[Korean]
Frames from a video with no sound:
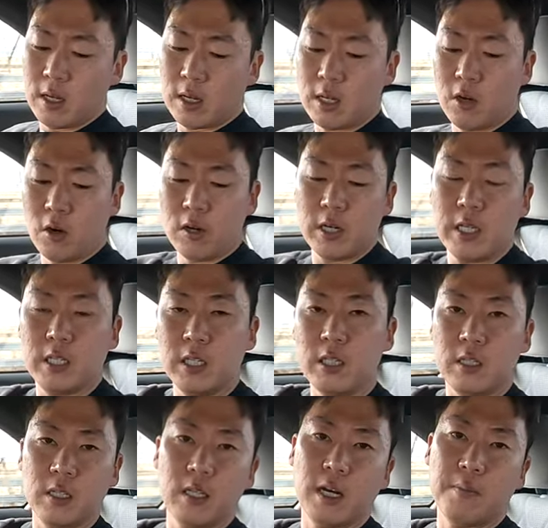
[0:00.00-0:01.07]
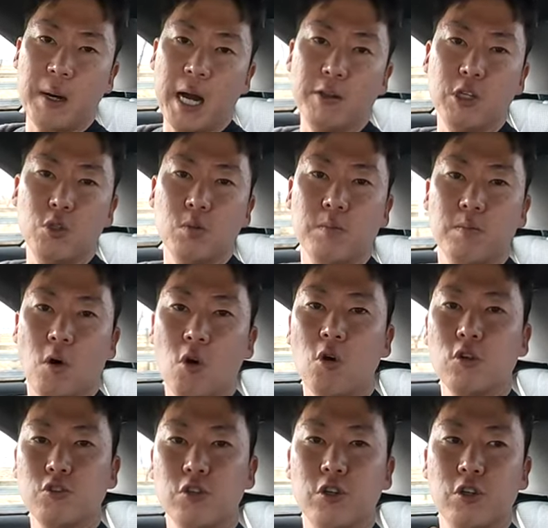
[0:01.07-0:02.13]
그거를 이 시트가 많이 좀
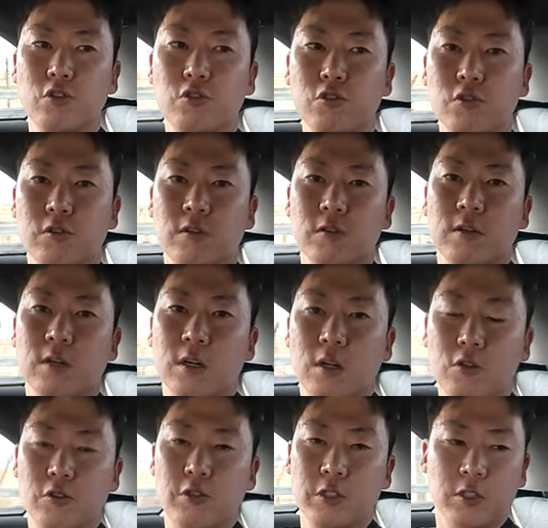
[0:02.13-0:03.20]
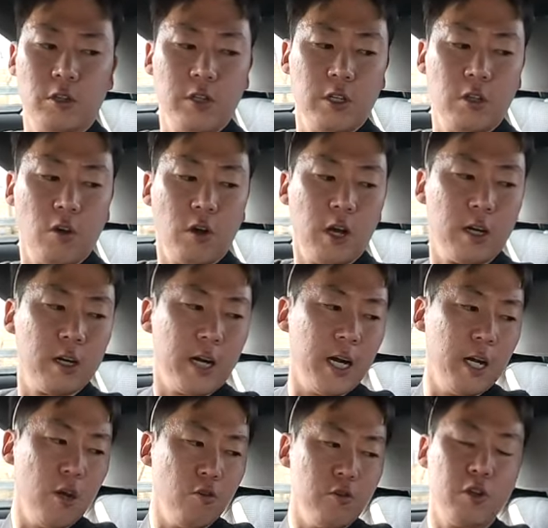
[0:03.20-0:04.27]
먹어주려고 쿠셔닝 역할을
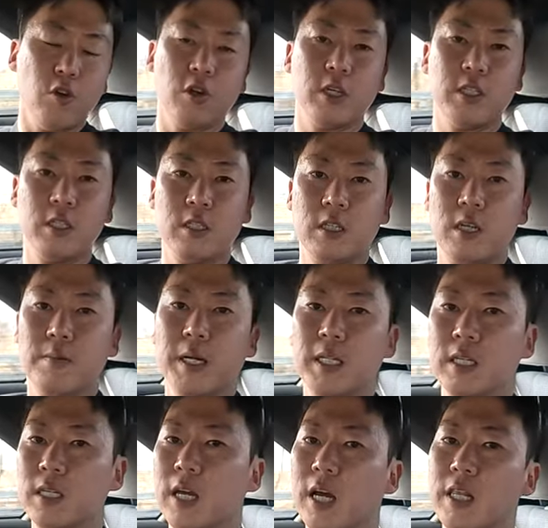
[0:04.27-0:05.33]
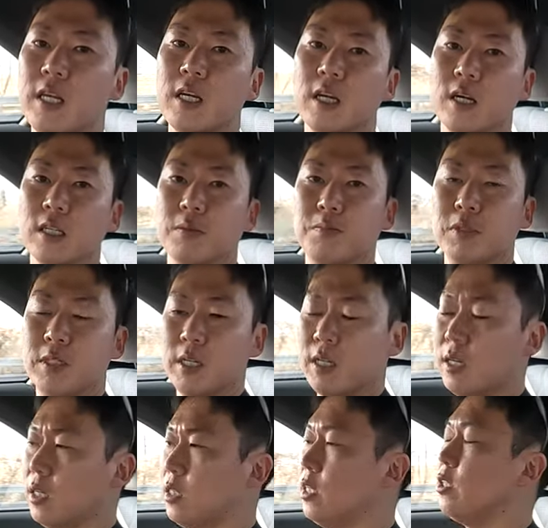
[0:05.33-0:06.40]
하려고 이렇게 시트를 만든 게 아닌가 싶은
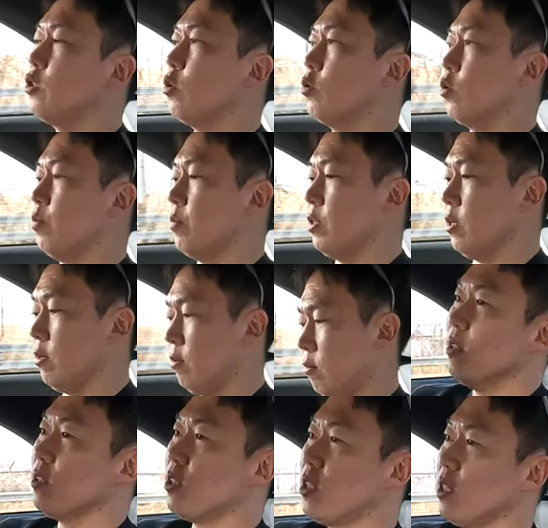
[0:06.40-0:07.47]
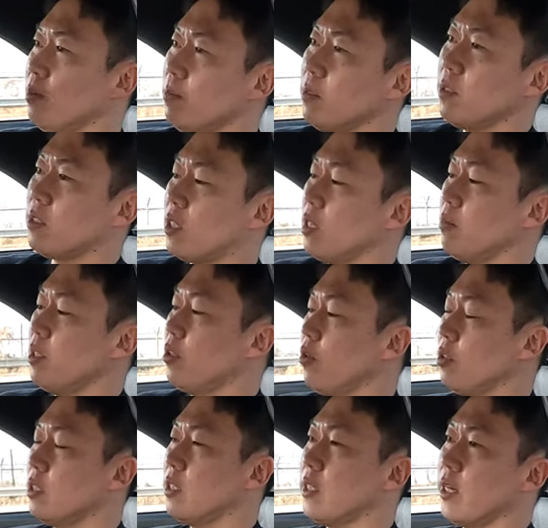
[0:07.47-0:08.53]
생각이 들 정도입니다. 지금 지금
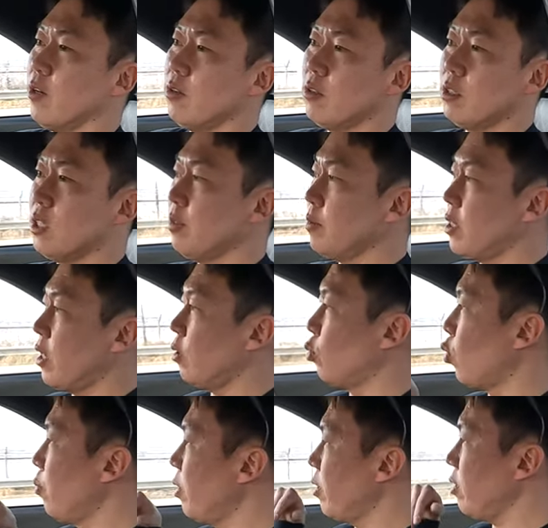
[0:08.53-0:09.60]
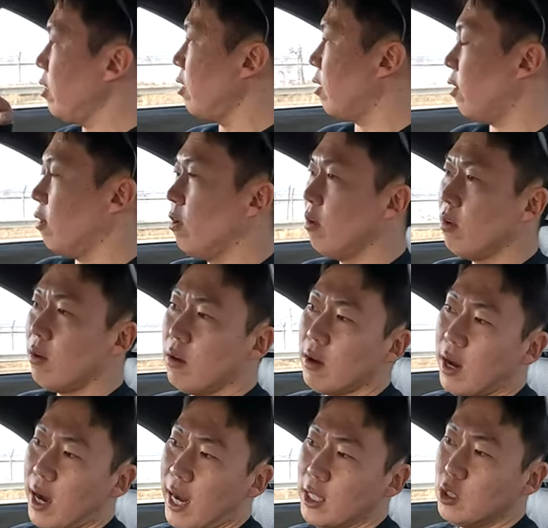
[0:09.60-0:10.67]
느껴지시나요? 지금 이게 노면이
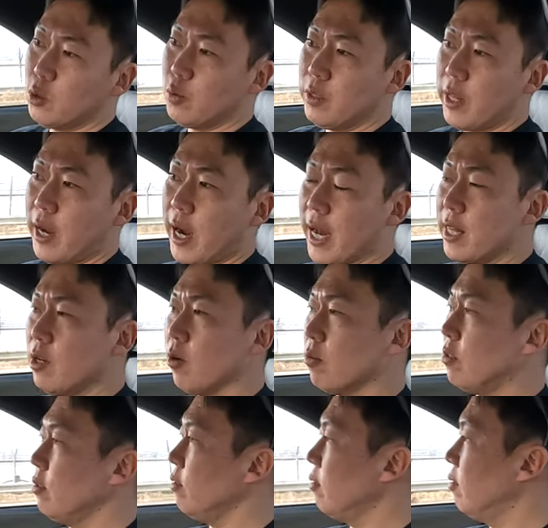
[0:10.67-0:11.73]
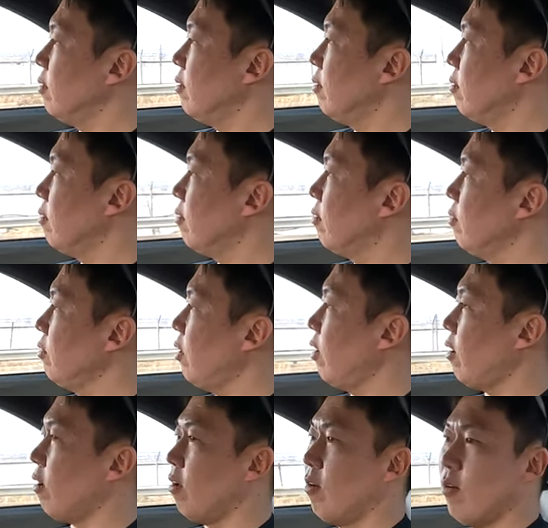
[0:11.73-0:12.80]
안 좋은 데가 아니거든? 근데